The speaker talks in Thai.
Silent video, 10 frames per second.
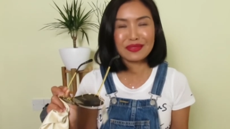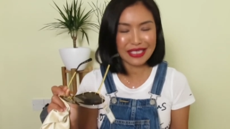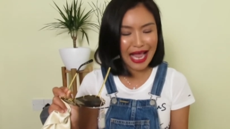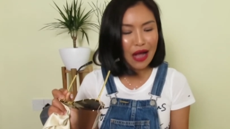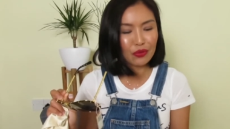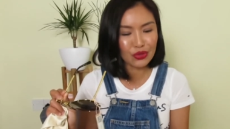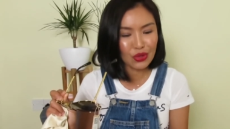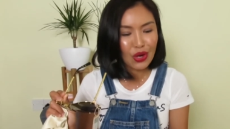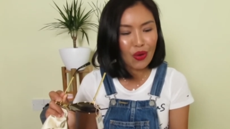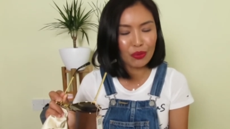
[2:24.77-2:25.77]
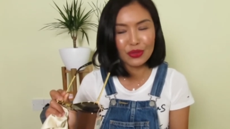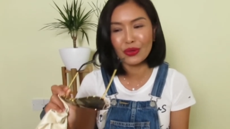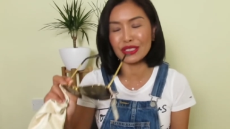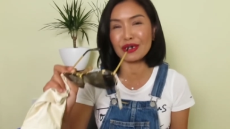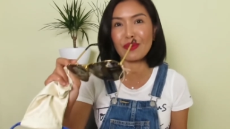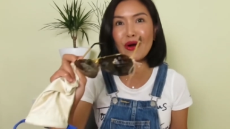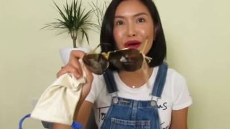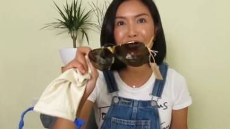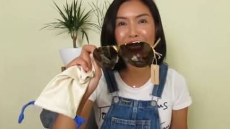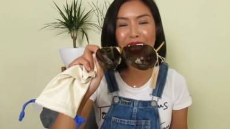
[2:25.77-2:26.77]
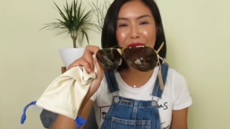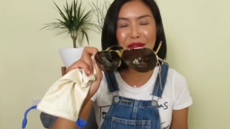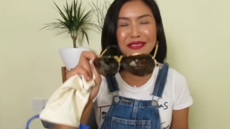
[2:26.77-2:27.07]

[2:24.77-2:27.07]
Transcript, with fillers: ชาวยุโรปโดยเฉพาะนะคะ